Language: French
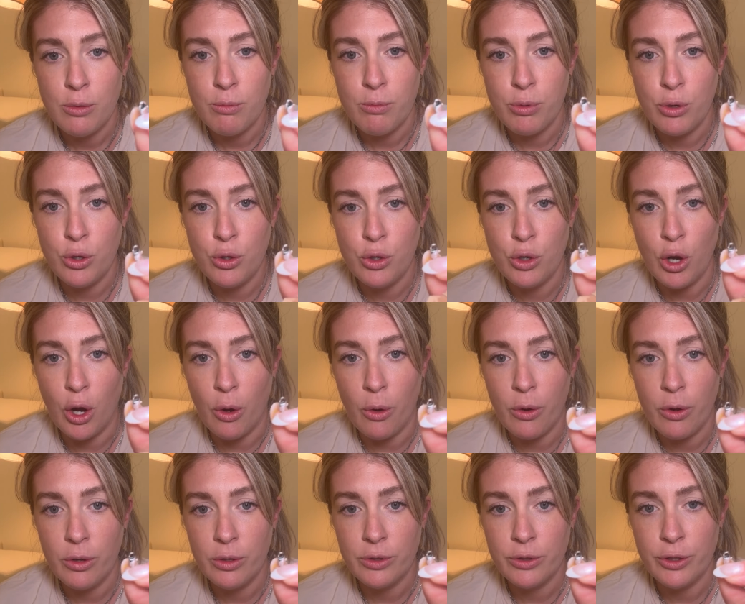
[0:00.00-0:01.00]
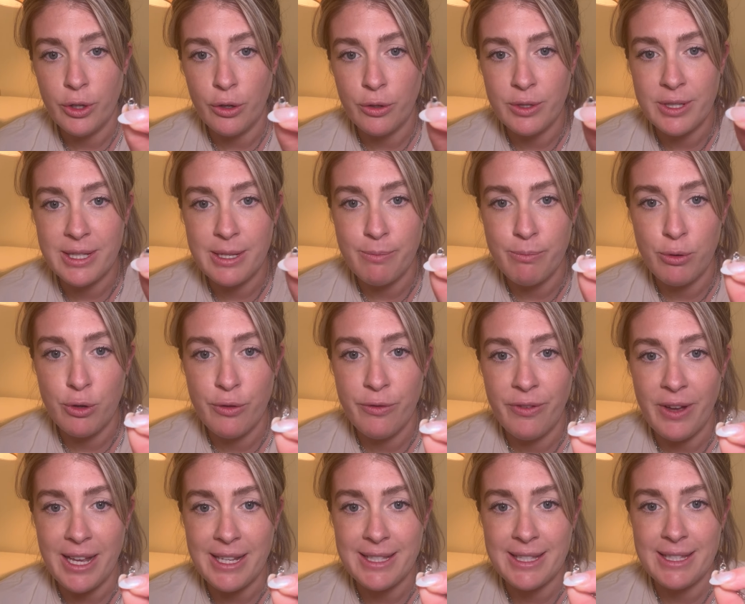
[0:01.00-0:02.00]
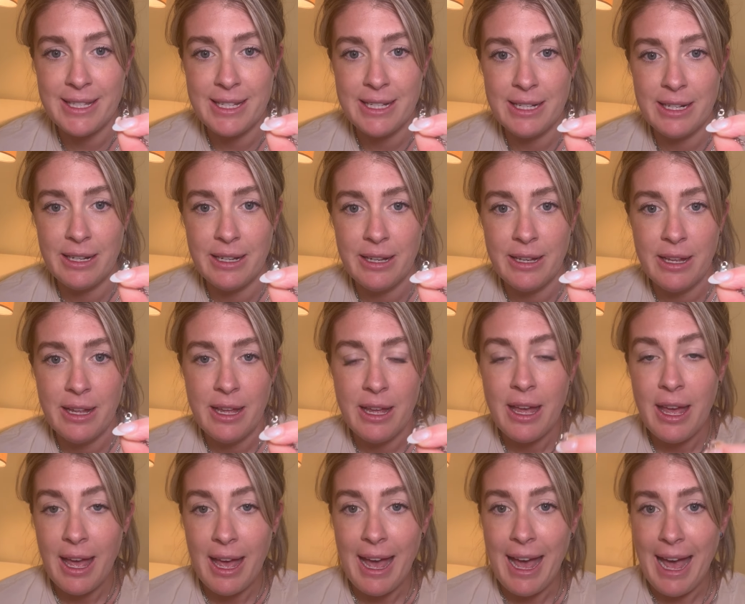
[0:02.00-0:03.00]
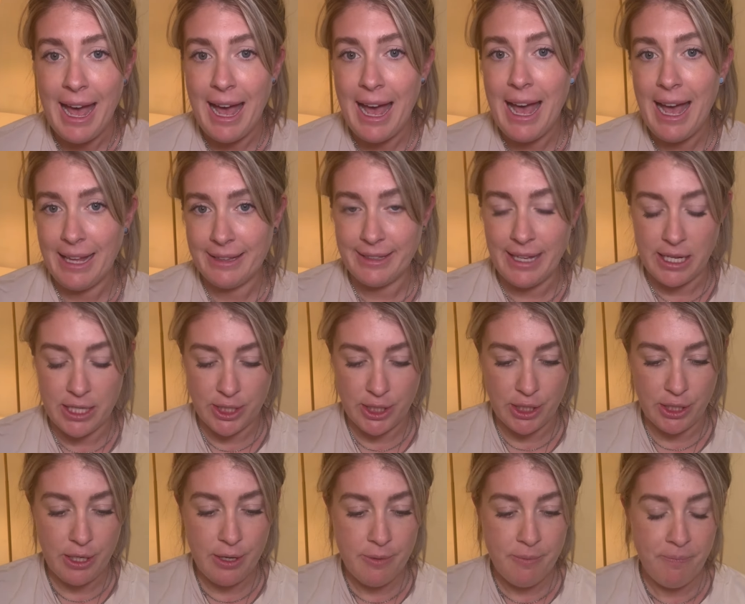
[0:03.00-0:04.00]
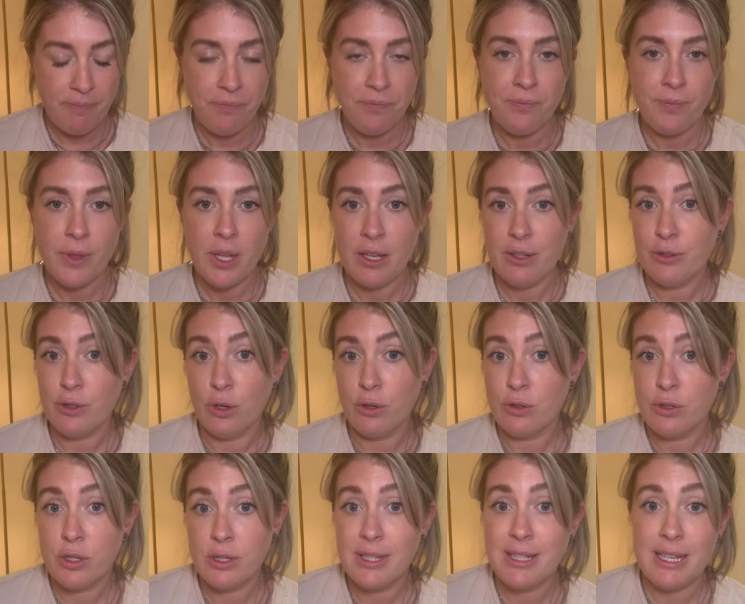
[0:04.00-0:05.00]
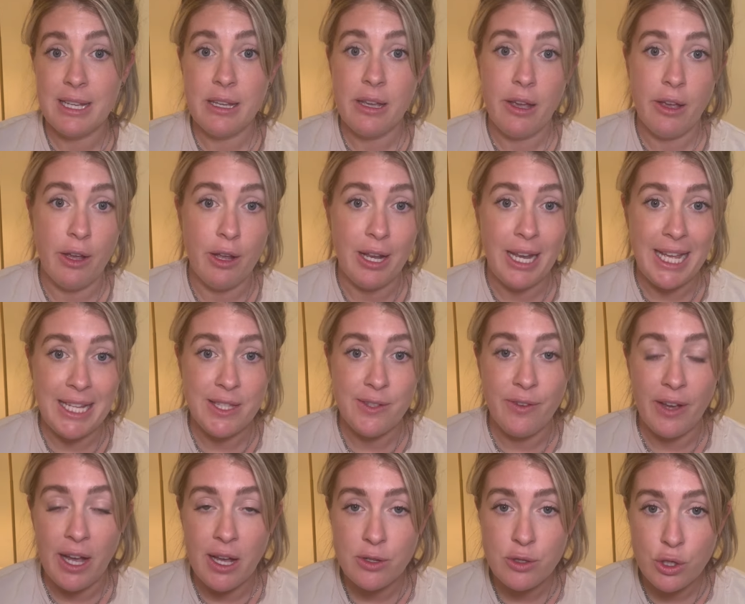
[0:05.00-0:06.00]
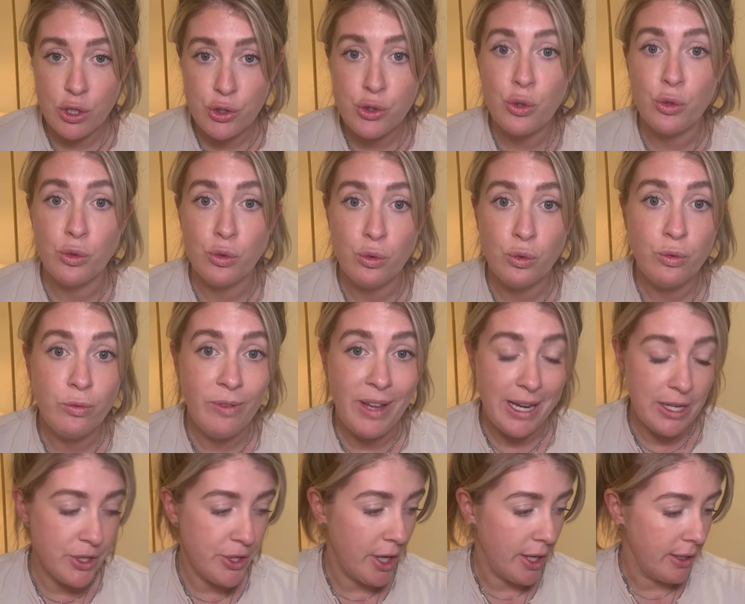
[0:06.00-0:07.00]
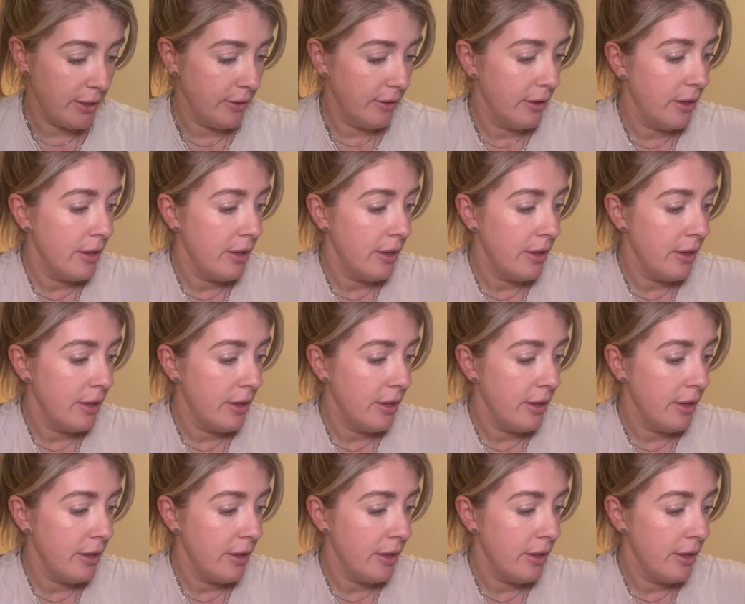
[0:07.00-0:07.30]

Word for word: plus long. Donc, c'est plus facile à attacher. Donc, ça, c'est euh, la différence sur nos nouvelles chaînes.